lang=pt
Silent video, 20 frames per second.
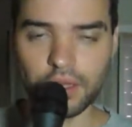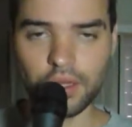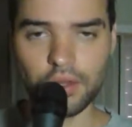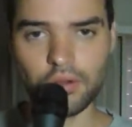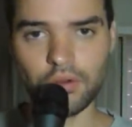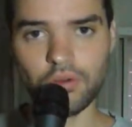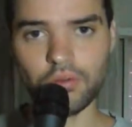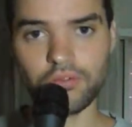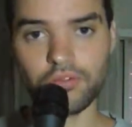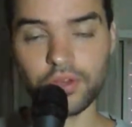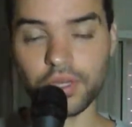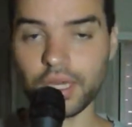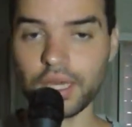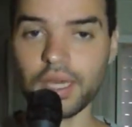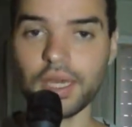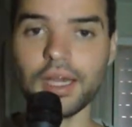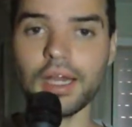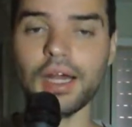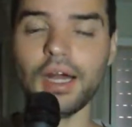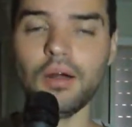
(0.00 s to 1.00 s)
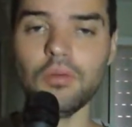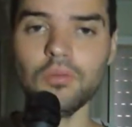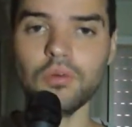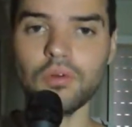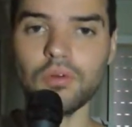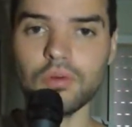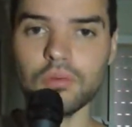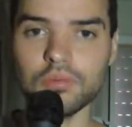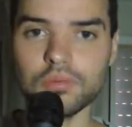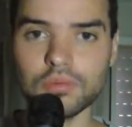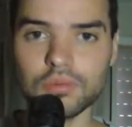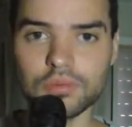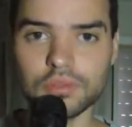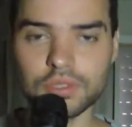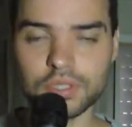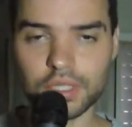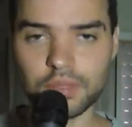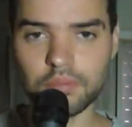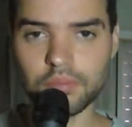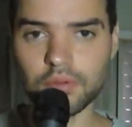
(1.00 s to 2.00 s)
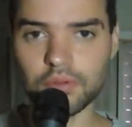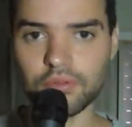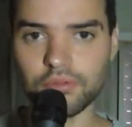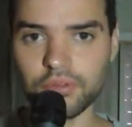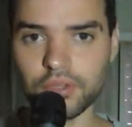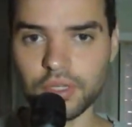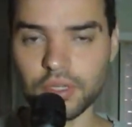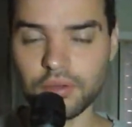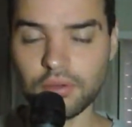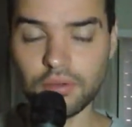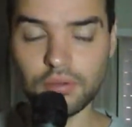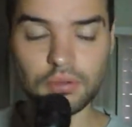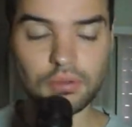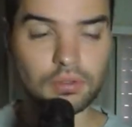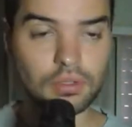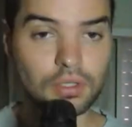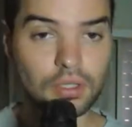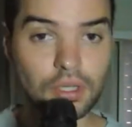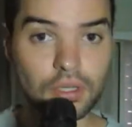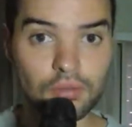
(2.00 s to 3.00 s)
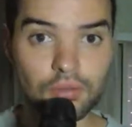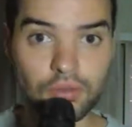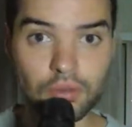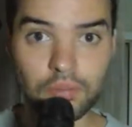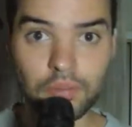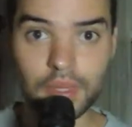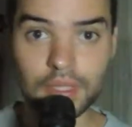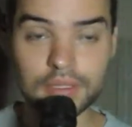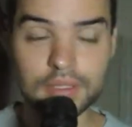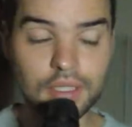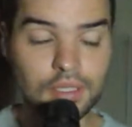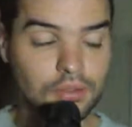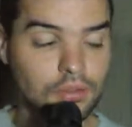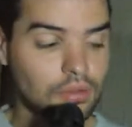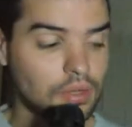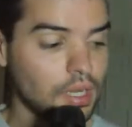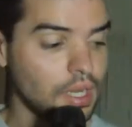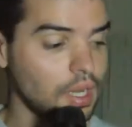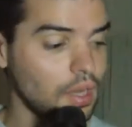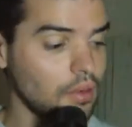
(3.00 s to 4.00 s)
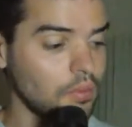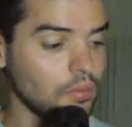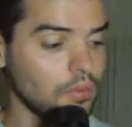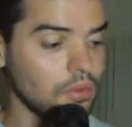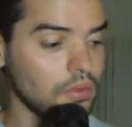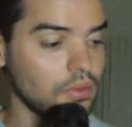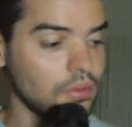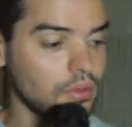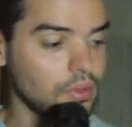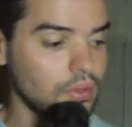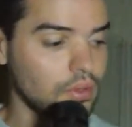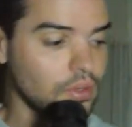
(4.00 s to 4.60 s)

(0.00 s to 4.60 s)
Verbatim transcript: Eu fiquei calmo, como sempre eu fico. Fui passando calmo,